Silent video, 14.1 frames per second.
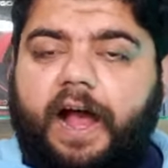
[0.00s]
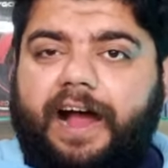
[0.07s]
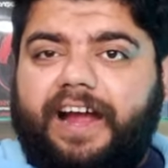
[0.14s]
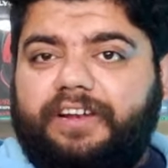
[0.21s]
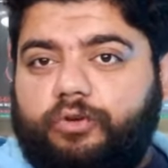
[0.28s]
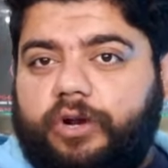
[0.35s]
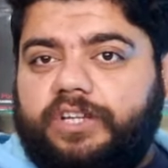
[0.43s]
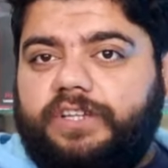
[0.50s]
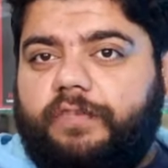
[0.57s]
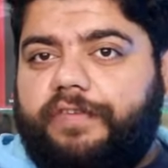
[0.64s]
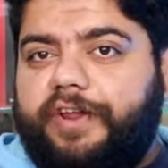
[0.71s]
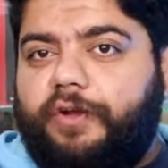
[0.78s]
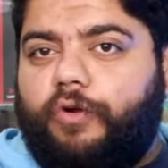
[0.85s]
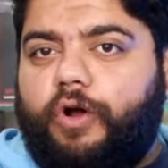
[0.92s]
आज थोड़ा सा
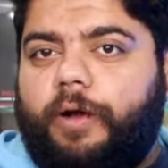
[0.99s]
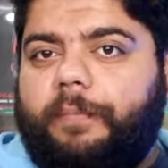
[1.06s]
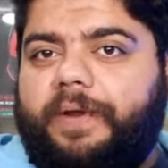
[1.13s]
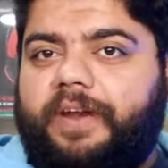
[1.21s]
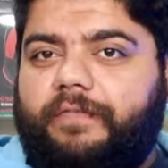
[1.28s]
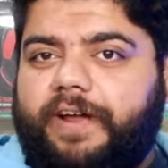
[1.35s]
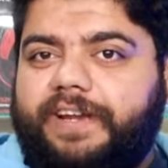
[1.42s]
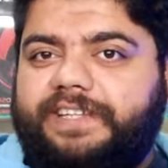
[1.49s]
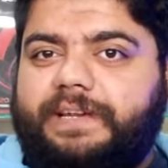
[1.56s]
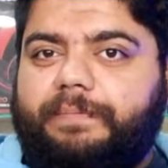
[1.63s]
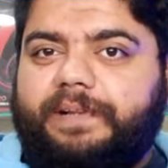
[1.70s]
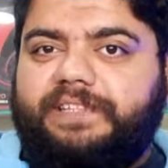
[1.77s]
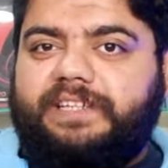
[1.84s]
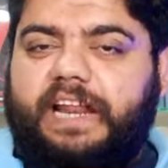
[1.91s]
वीडियो को हम
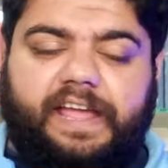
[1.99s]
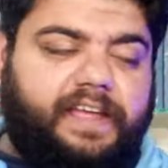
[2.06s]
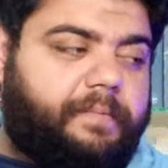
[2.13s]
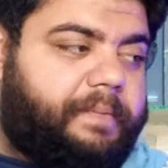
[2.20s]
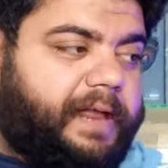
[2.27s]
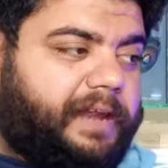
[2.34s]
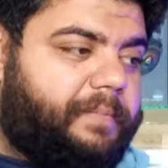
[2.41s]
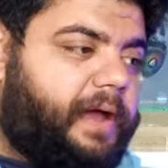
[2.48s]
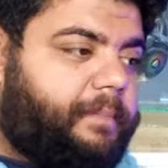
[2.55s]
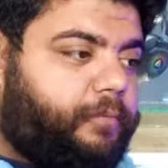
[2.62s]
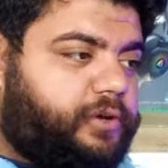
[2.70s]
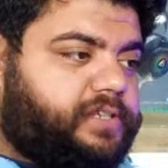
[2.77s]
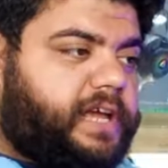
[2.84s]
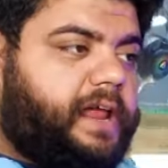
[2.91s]
रिवर्सेबल चलाएंगे पहले मैं
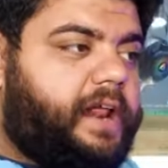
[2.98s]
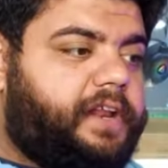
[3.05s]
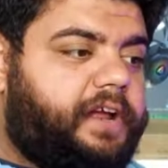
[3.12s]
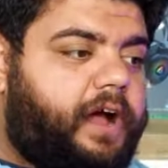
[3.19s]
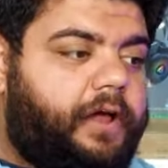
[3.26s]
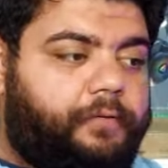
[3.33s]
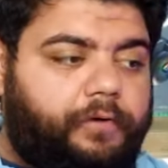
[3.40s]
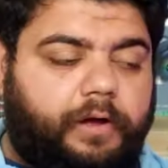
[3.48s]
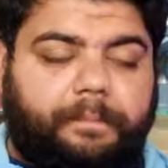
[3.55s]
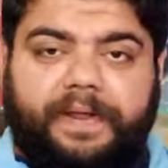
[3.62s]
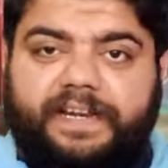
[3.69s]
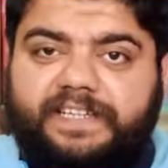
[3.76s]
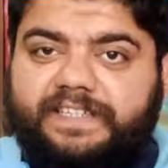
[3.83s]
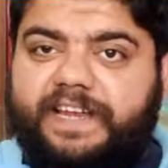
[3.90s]
आपको इशारा दिखा दूंगा
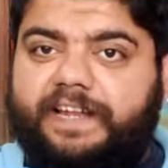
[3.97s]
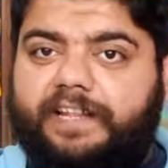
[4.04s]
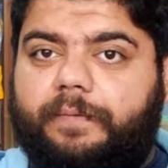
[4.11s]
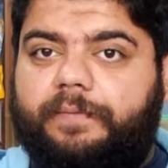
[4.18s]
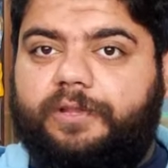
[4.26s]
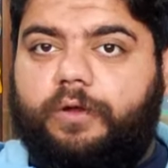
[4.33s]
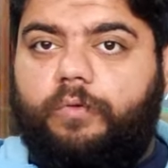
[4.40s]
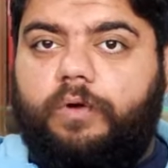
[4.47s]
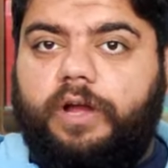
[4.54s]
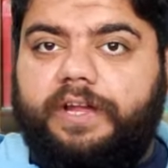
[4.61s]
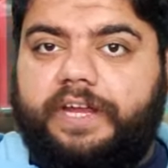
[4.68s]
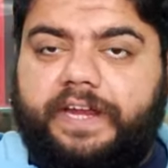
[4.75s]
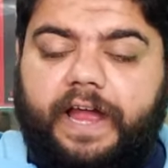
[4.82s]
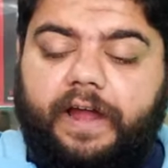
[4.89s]
फिर इसके अंदर बताऊंगा
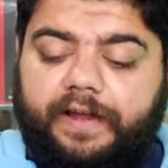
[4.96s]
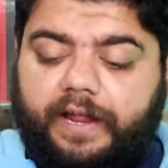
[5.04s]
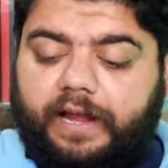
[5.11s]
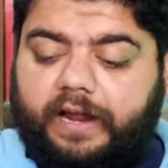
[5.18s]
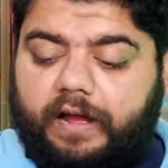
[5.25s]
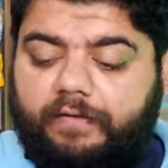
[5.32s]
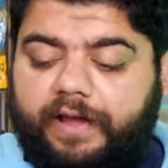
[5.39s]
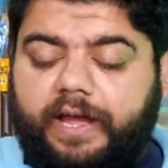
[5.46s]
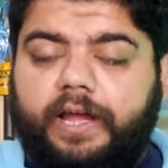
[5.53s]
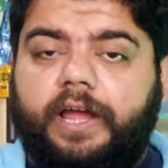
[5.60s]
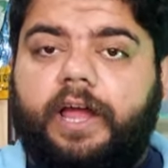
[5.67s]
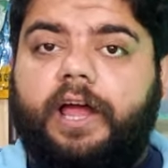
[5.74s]
कि क्या क्या लगा हुआ है